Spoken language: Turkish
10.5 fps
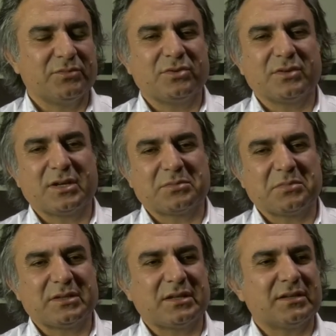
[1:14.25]
bütün
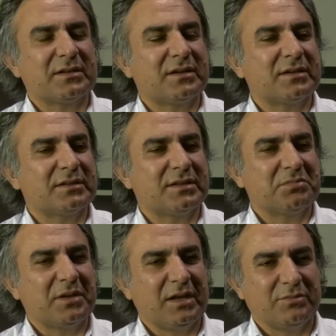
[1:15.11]
katmanlarını rahat
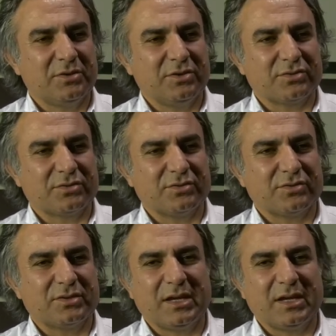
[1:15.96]
gidip gelebiliyorsunuz.